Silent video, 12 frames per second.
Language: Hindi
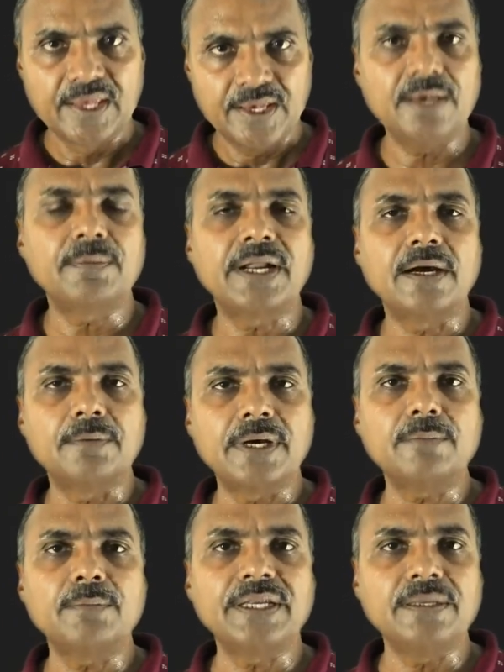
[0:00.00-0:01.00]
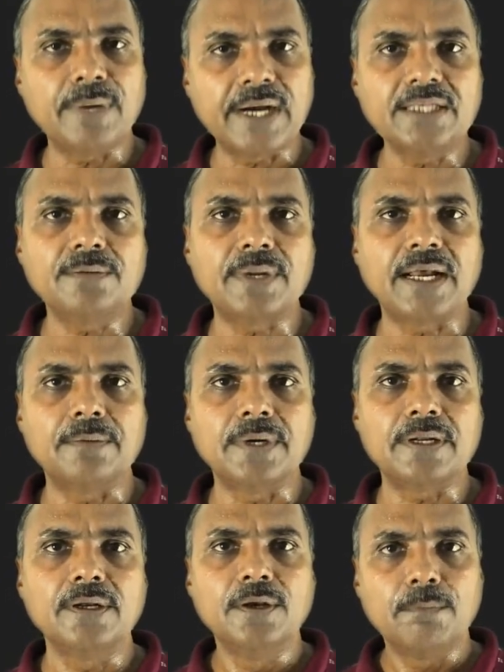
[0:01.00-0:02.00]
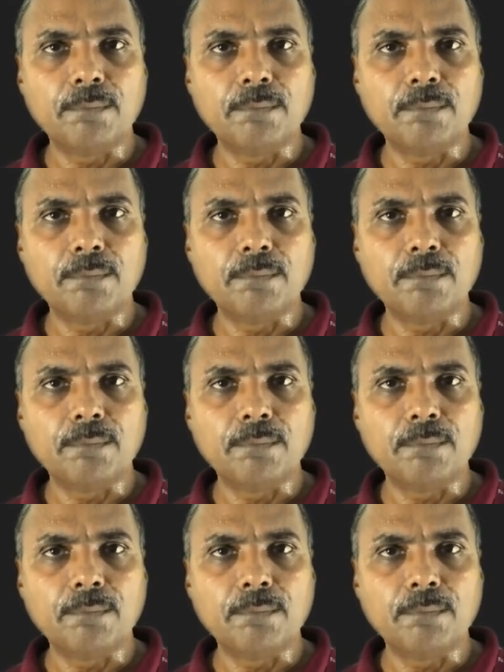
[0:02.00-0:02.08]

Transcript: a बराबर मानी भाज्य बराबर